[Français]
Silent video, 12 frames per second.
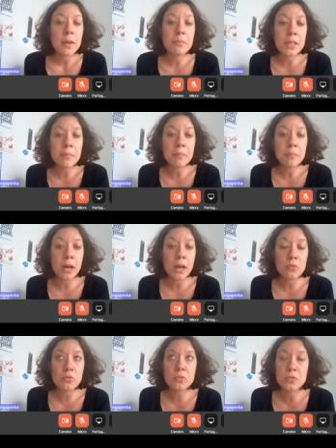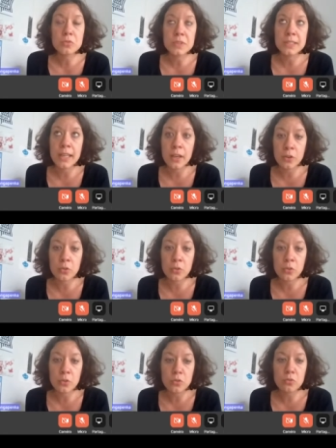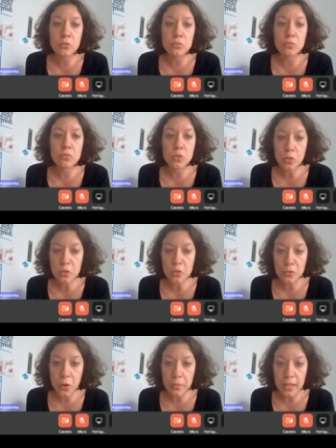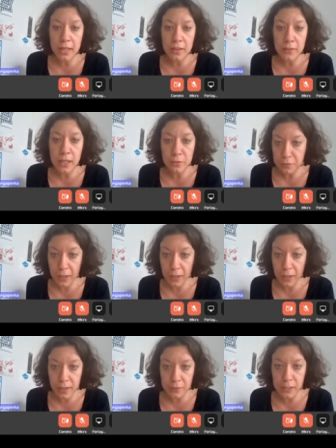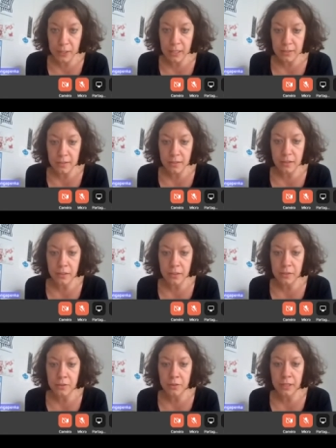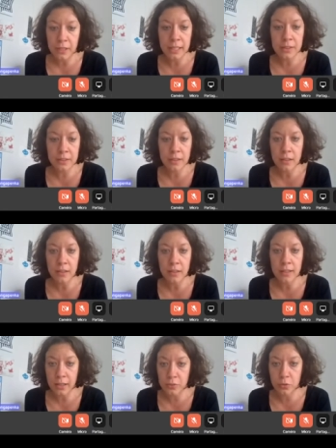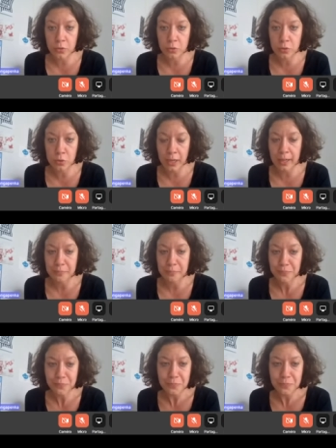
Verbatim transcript: Mais par contre, on considère que transformer la ville, faire la ville, euh, est un acte culturel.